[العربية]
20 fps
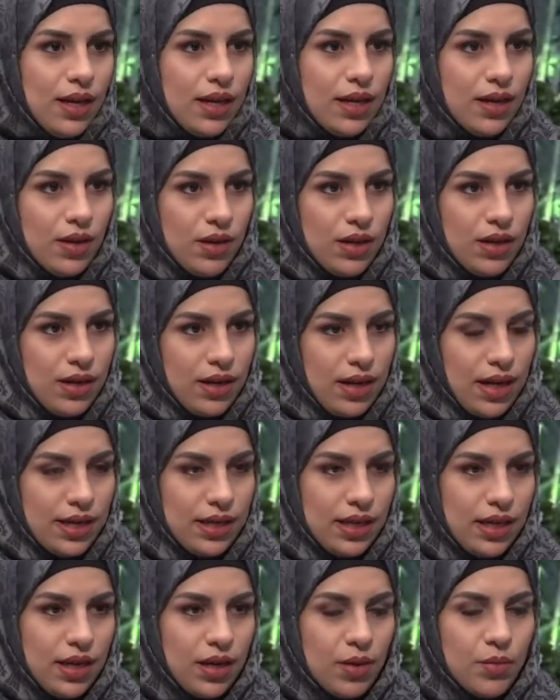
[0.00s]
آه،
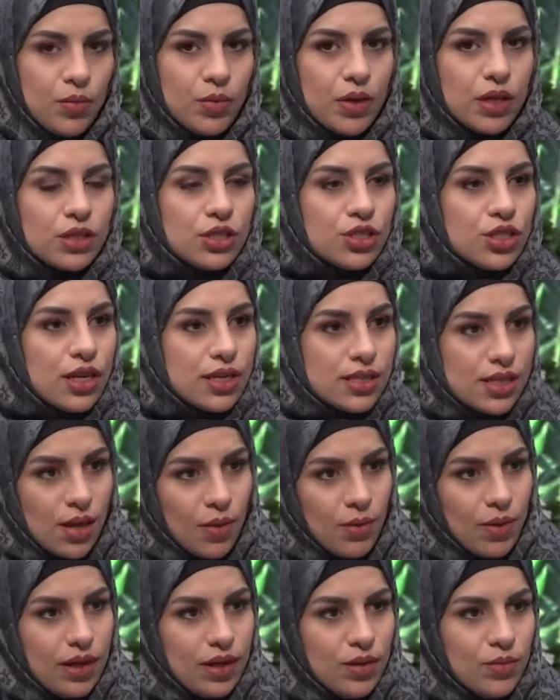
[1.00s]
يعني هي ممكن تجي
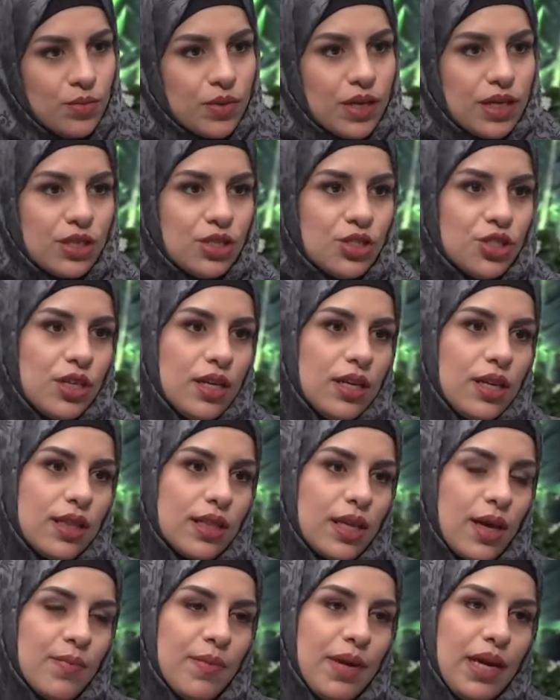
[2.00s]
لثواني ممكن تجي
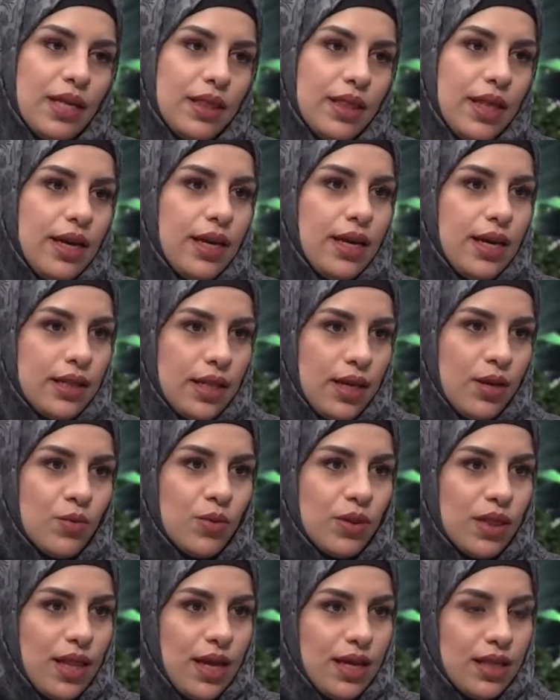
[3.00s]
تكمل لدقيقتين
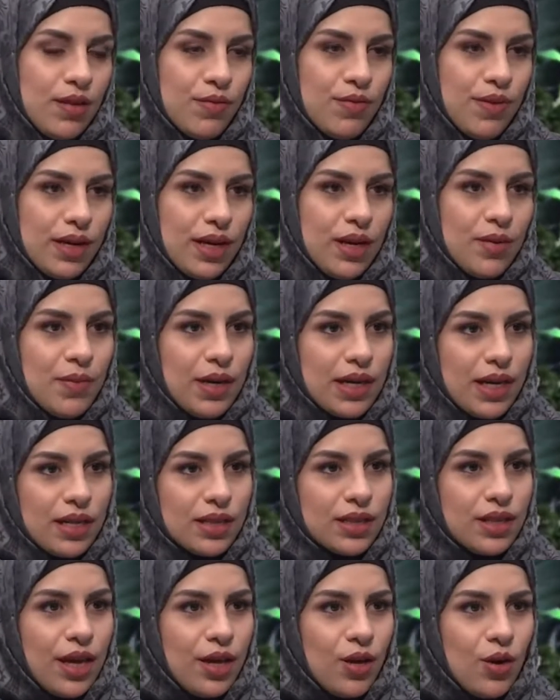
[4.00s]
وثلاثه فكل ما
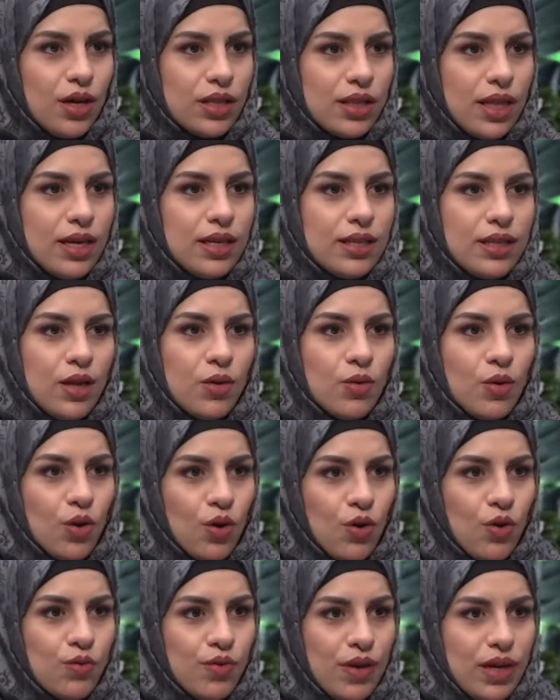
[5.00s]
كانت تهيؤات اكثر
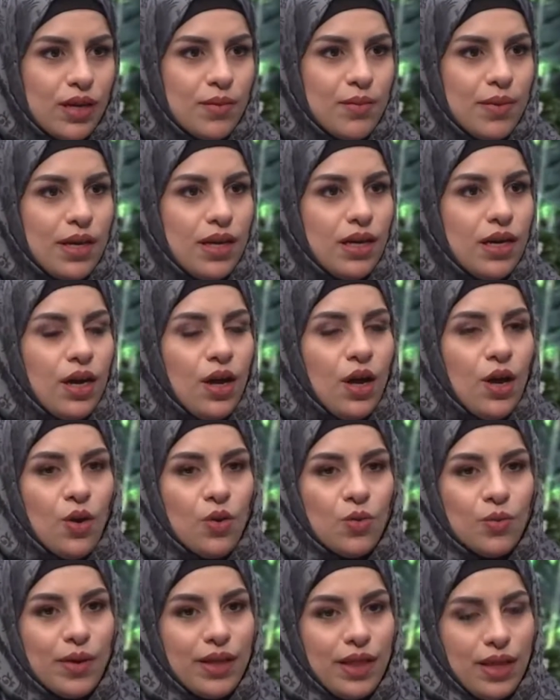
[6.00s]
والخوف اكبر
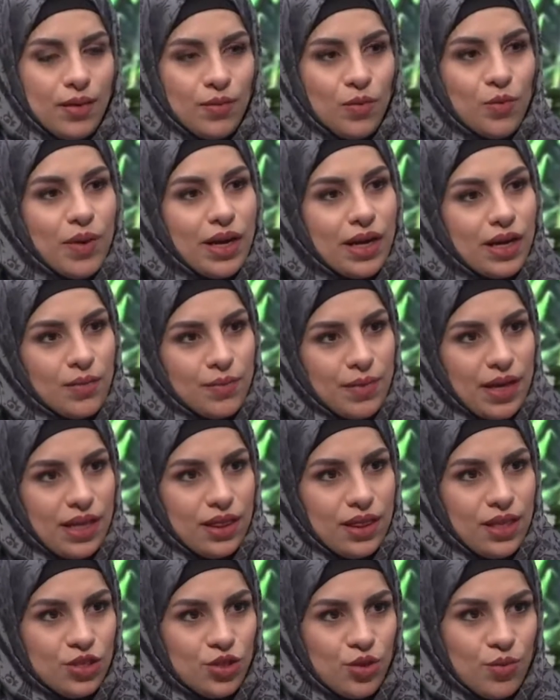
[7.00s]
ونحن مو مارين
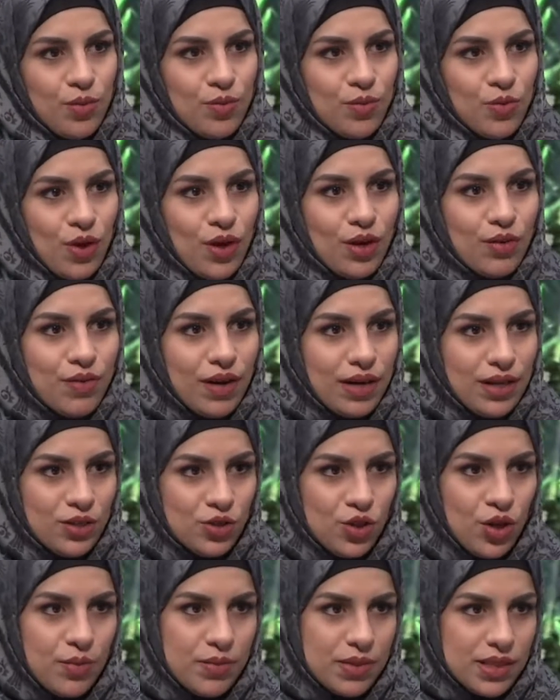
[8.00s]
بهالتجربه مو عارفانين
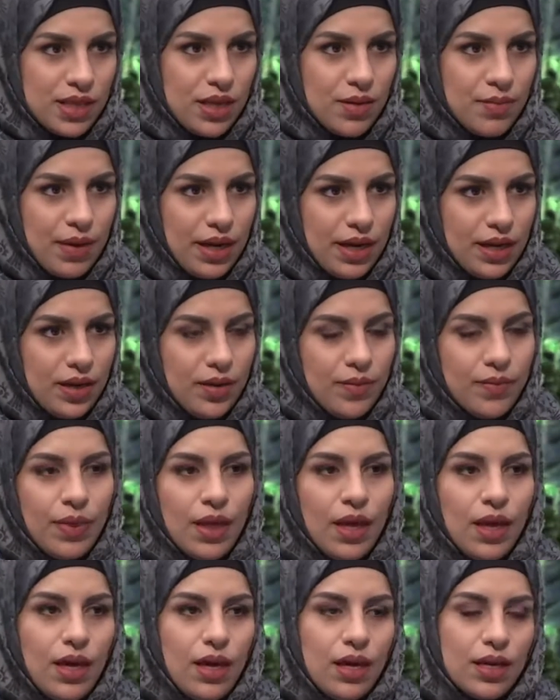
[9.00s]
شو عم يصير معنا
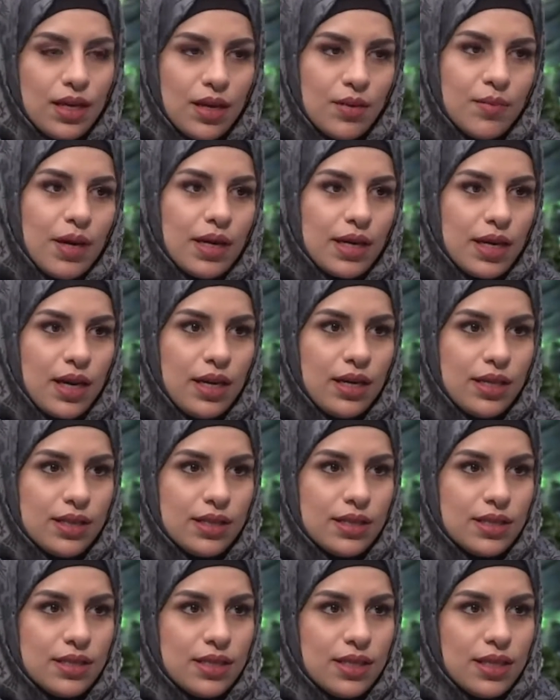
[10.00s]
كل ما كانت
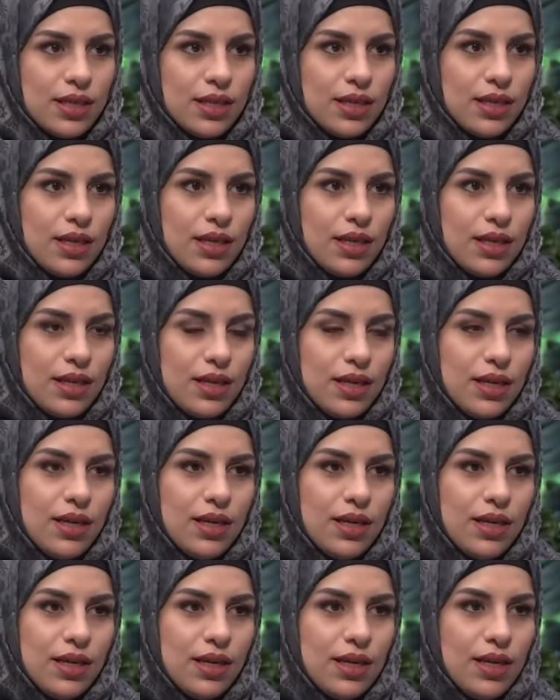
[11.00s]
آه،
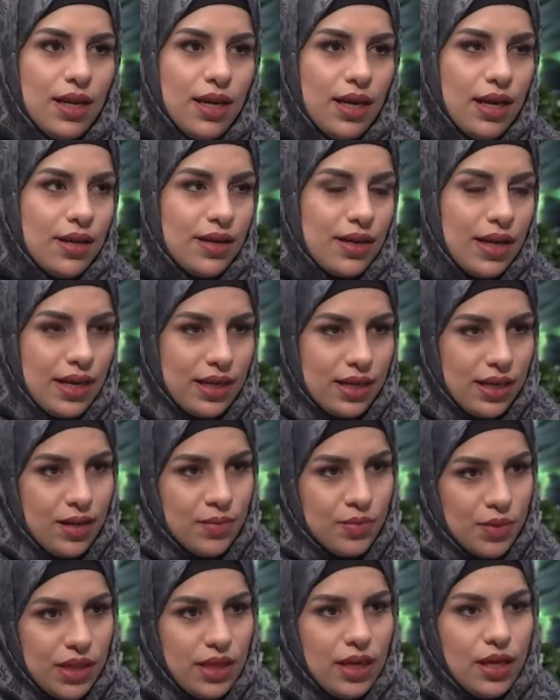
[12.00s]
يعني
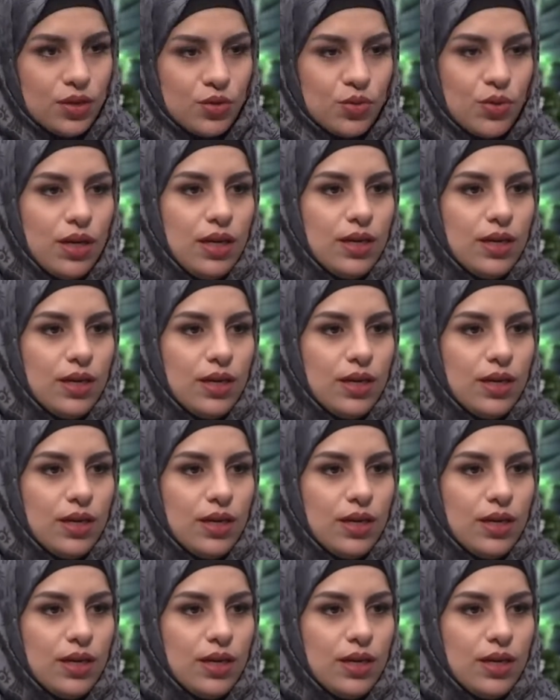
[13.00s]
المده اطول